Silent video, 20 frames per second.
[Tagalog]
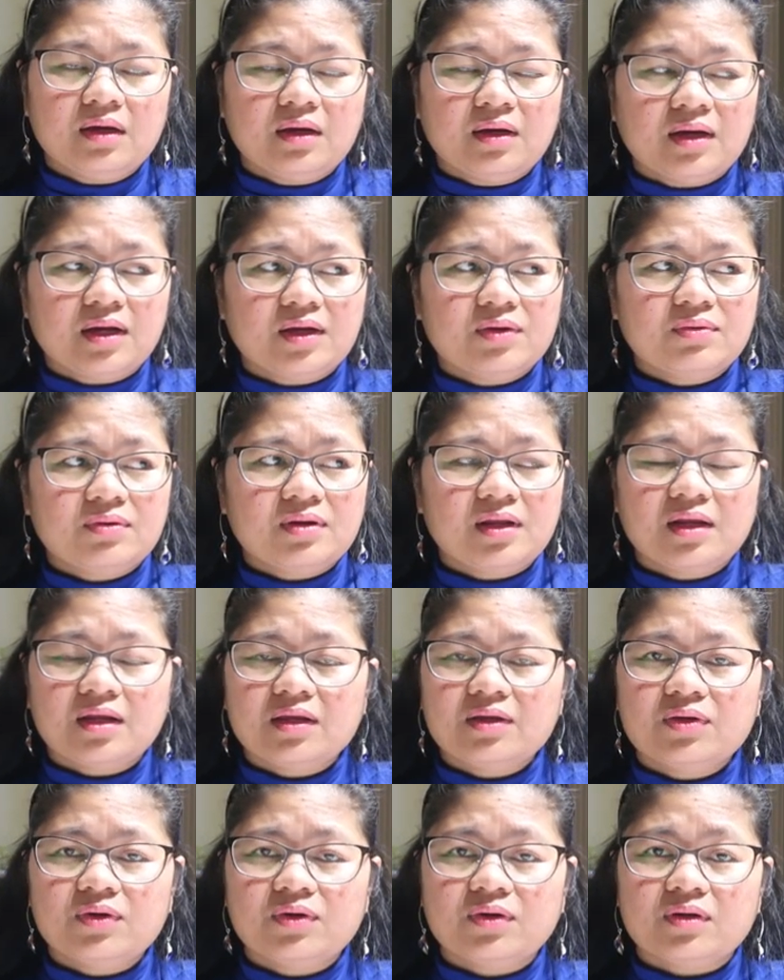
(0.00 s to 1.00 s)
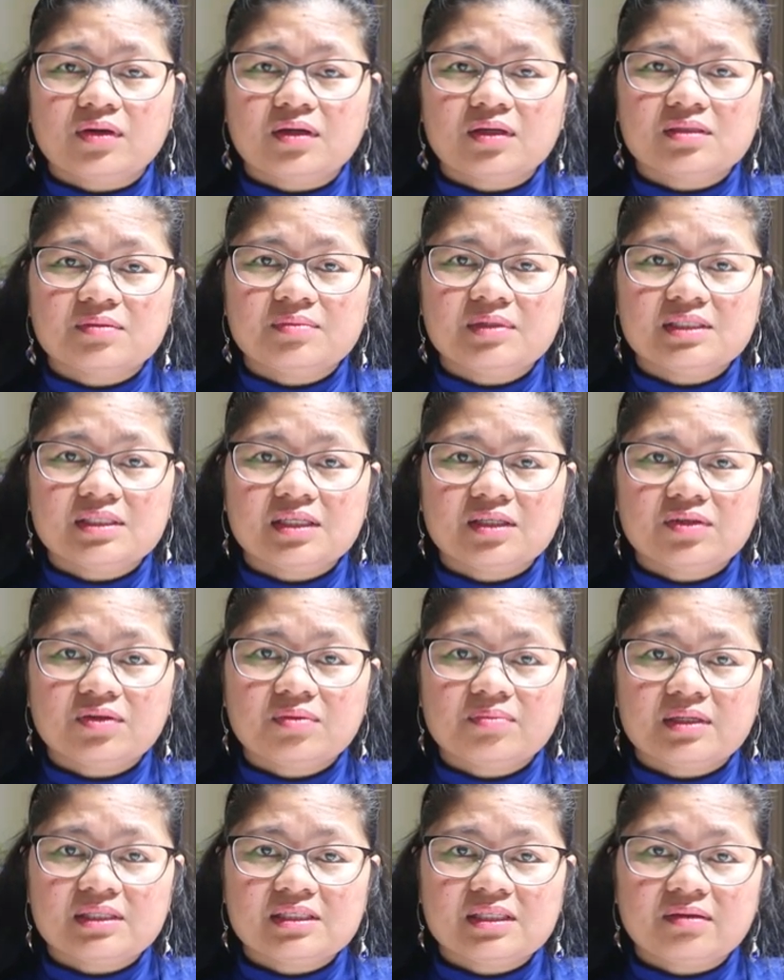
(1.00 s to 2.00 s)
Uh, ganun na rin yun. Kasi minsan
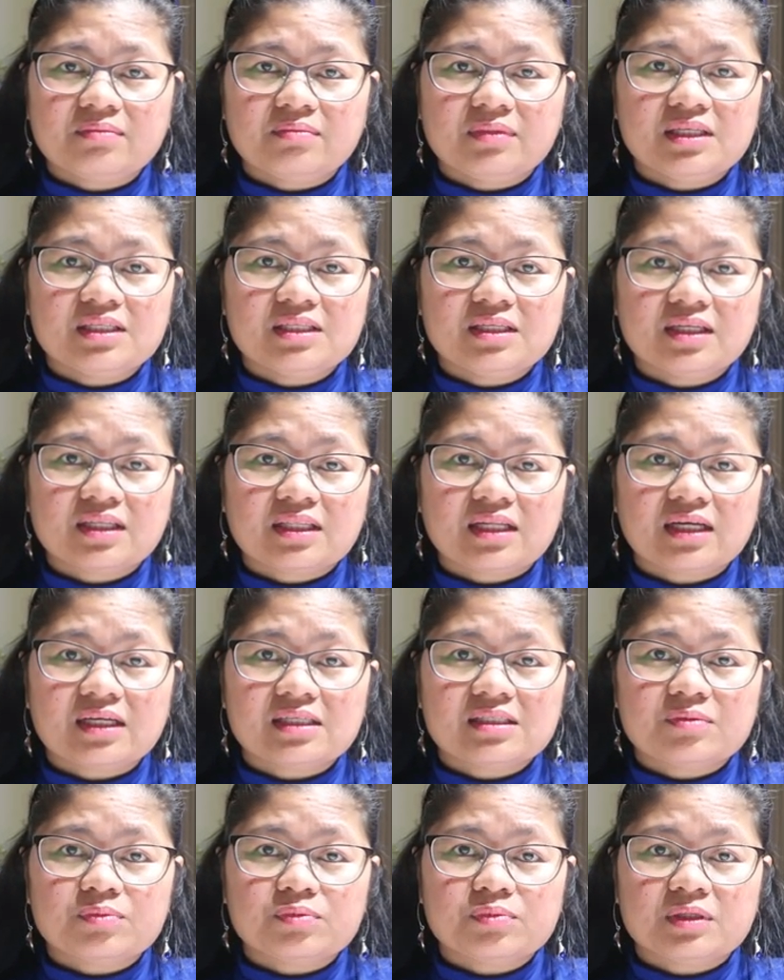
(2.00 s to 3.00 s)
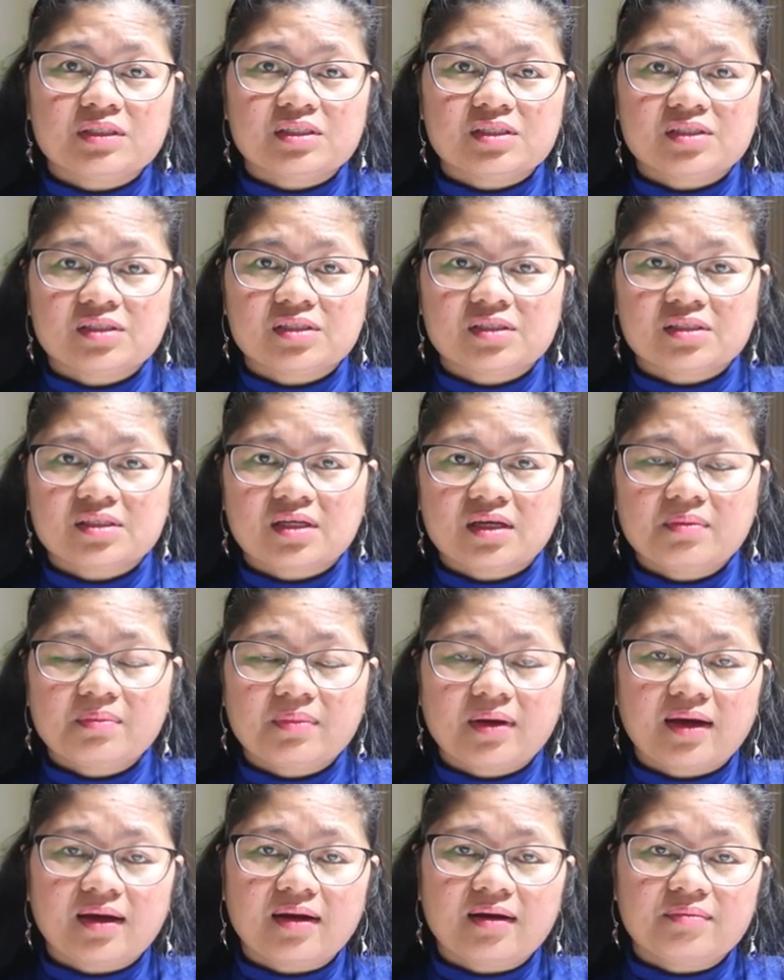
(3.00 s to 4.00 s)
yung iba dyan, busy na talaga sa pag-search ng
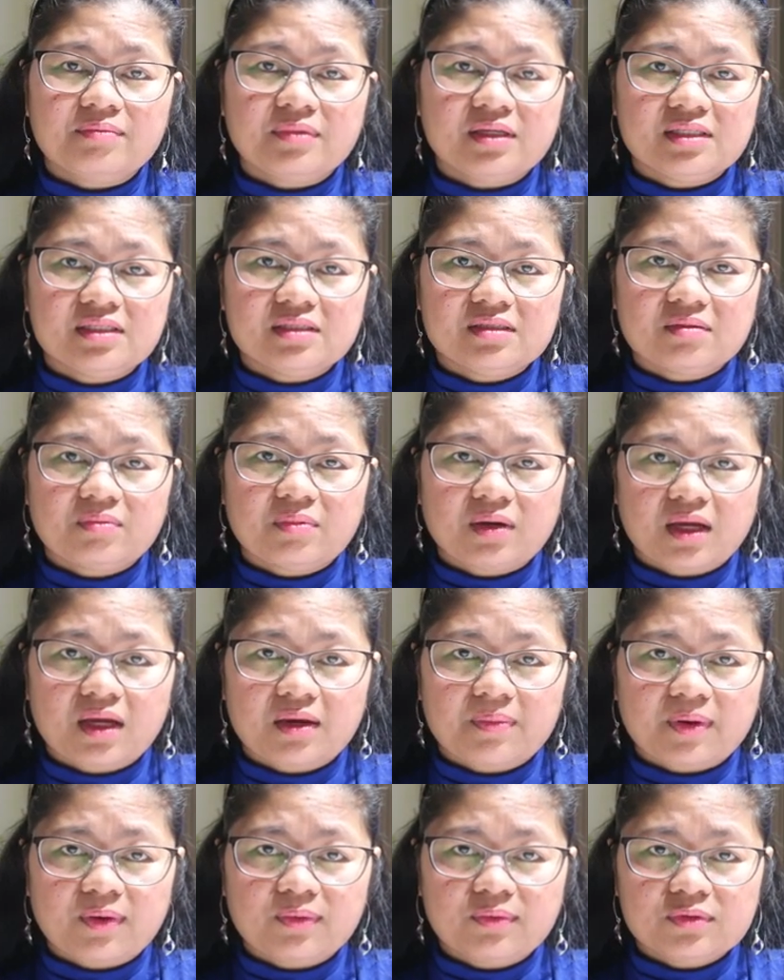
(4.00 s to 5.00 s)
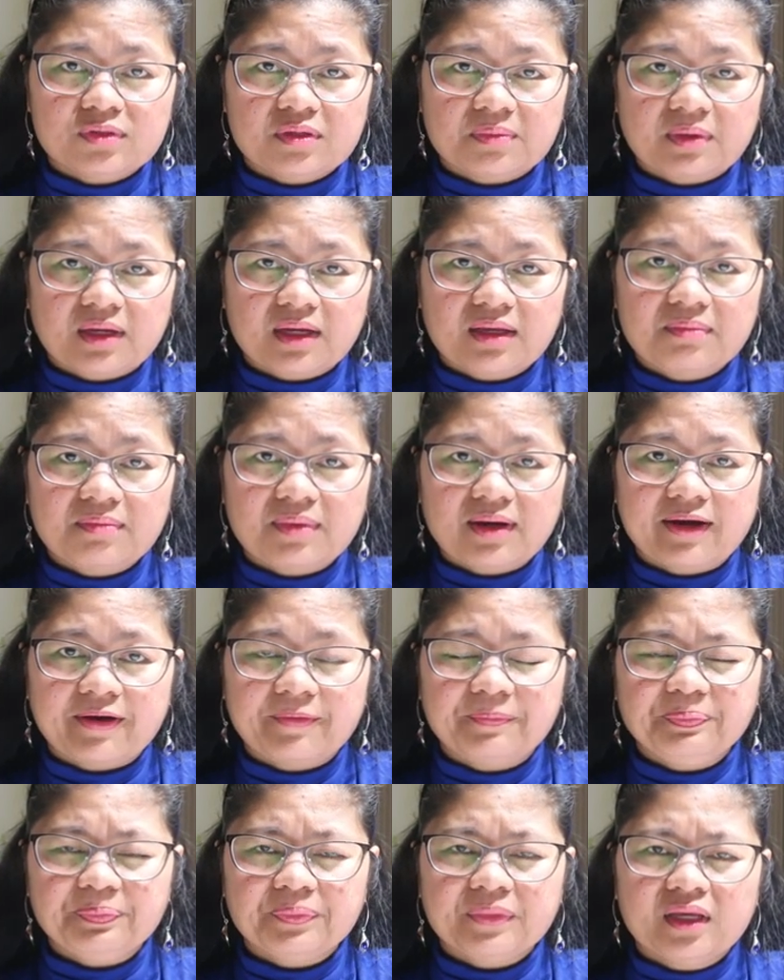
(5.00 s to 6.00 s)
iba, busy sa pagkikipag-usap ng
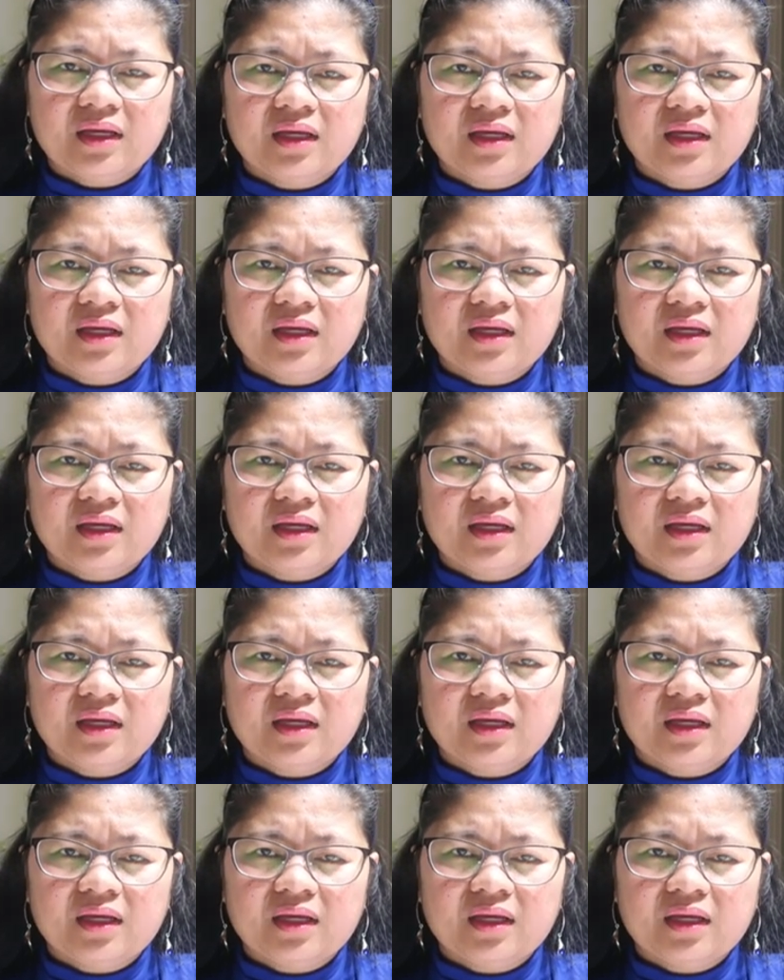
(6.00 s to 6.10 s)
iba.